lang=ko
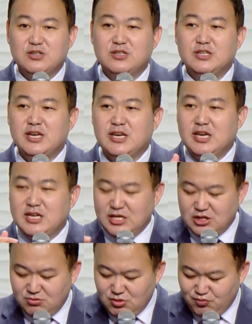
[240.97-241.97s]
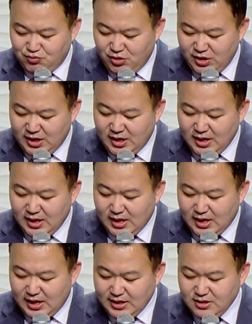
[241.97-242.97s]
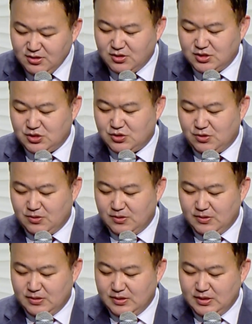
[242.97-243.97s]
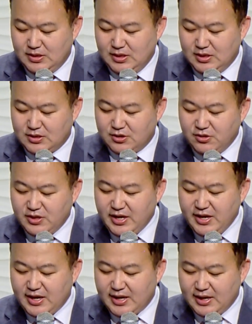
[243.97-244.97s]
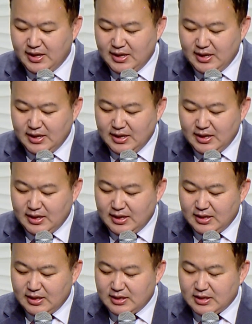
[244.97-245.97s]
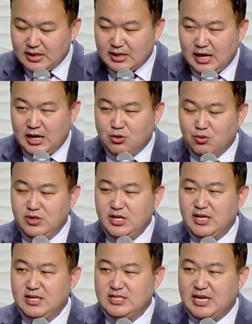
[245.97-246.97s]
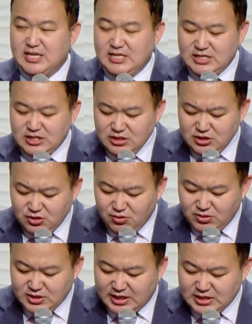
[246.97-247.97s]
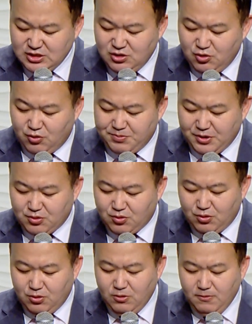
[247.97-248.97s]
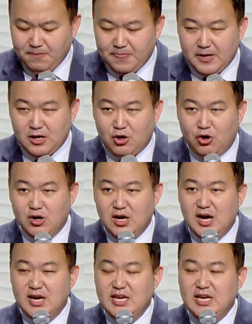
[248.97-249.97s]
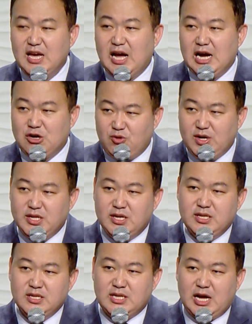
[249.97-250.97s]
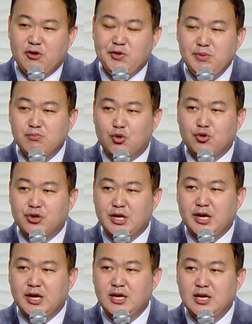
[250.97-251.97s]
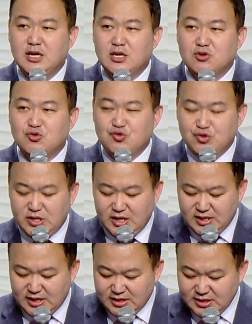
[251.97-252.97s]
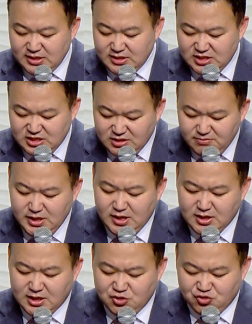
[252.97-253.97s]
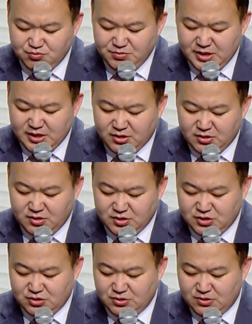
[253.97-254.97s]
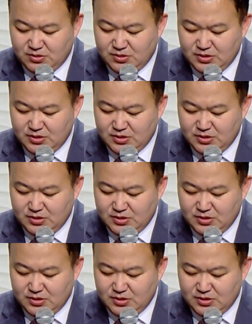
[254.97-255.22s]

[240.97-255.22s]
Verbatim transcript: 그에게 기름을 부어야 하는 것이죠. 그런데 아도니아는 자기 스스로 자신을 높였고 건강이 악화된 다윈 모르게 쿠테타를 치밀하게 준비했던 것이죠.